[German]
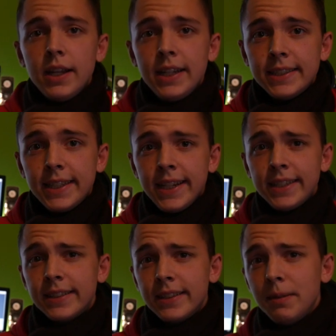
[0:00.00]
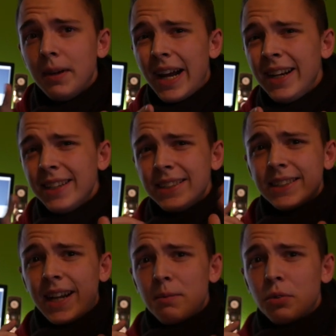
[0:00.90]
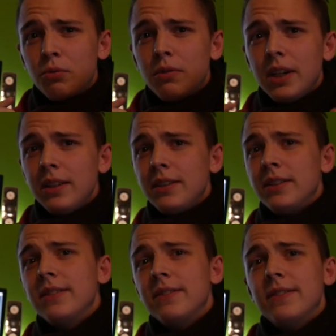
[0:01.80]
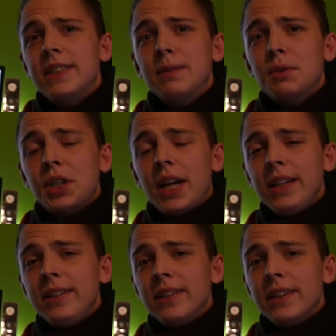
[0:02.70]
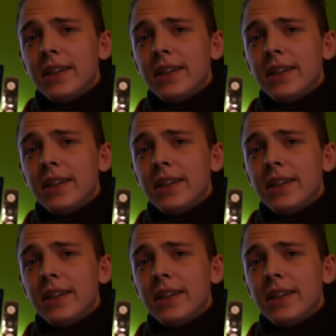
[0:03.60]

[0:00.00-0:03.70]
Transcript: Ihr seht, anders kein Motorrad, wisst ihr Bescheid.